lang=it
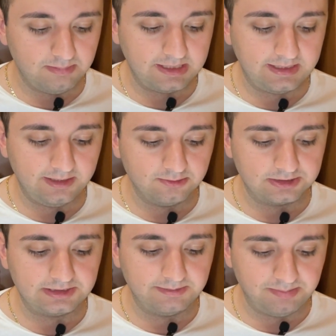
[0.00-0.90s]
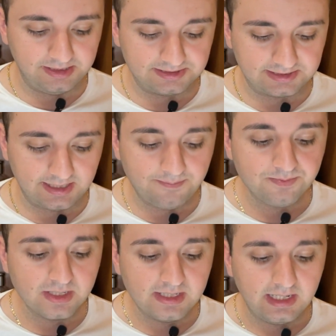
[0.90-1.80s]
bacche rosse, pesca,
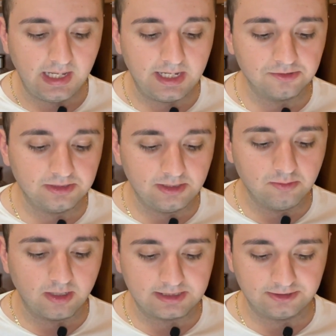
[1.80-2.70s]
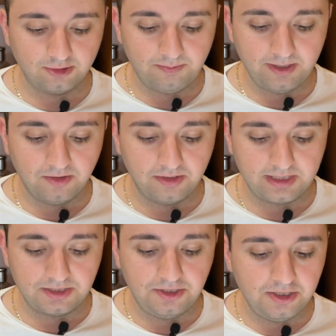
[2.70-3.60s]
le note di cuore sono
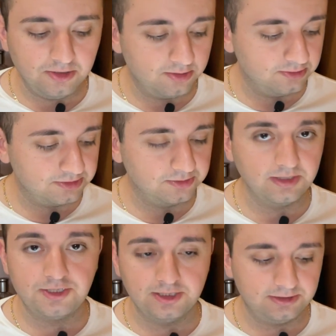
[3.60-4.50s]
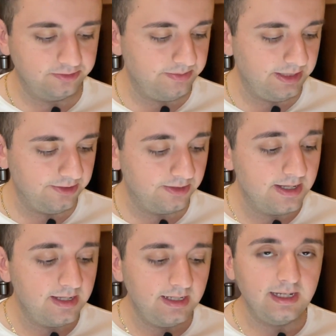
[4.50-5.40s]
peonia, giglio rosso e gelsomino
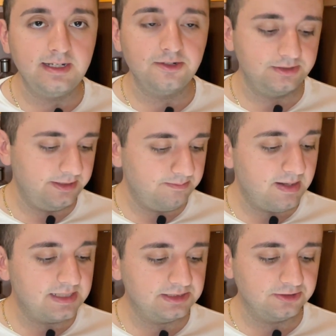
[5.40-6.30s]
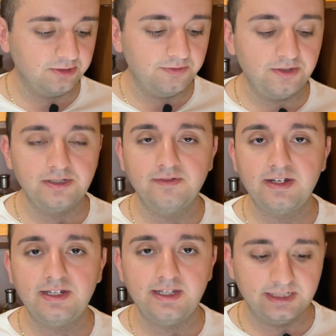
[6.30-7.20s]
e le note di base sono fiori di
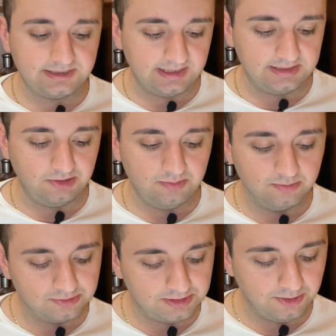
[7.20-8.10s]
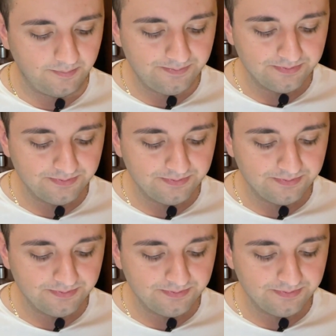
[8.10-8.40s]
vaniglia, sandalo e muschio.